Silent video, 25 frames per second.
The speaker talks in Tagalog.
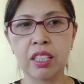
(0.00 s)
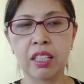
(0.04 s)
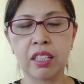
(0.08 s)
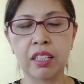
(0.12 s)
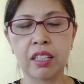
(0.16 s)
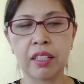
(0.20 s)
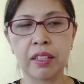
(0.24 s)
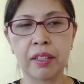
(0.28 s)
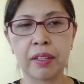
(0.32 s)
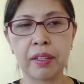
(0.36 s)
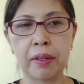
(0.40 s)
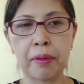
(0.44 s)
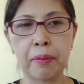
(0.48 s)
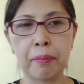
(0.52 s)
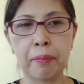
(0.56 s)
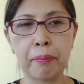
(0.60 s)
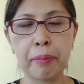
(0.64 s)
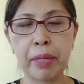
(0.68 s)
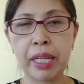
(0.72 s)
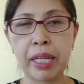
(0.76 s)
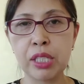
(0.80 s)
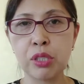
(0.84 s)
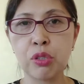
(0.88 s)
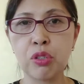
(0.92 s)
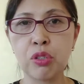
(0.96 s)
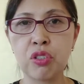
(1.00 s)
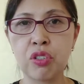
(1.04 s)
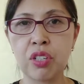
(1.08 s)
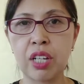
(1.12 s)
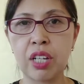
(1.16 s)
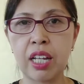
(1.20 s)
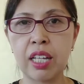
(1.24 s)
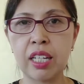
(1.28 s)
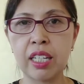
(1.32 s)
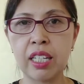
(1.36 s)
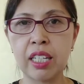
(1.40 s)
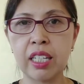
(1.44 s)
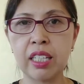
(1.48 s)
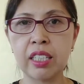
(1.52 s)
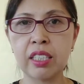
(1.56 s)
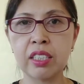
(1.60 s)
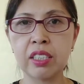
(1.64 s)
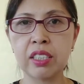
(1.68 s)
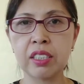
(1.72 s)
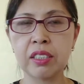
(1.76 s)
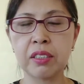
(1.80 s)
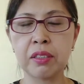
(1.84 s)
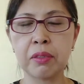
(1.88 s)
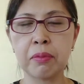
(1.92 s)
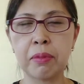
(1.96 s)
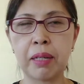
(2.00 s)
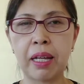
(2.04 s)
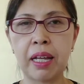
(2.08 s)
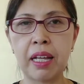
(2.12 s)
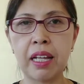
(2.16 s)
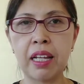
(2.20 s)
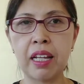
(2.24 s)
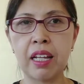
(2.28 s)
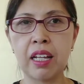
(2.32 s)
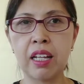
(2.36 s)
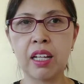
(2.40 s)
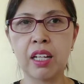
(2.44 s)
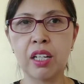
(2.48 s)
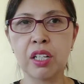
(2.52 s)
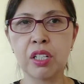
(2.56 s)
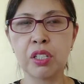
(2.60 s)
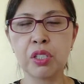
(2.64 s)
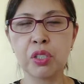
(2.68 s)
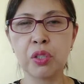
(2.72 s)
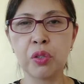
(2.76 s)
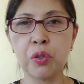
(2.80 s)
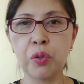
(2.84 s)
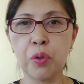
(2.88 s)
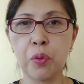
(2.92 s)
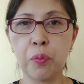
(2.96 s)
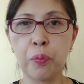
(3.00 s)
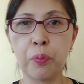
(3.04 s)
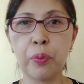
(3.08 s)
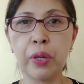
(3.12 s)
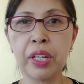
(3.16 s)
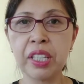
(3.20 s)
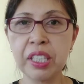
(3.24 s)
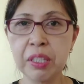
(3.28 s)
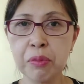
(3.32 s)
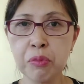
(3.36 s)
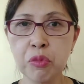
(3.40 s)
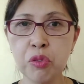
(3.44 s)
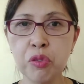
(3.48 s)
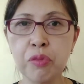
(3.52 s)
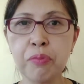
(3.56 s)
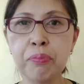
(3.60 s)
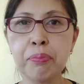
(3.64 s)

ah, peso challenge, di ba? So, pwede mo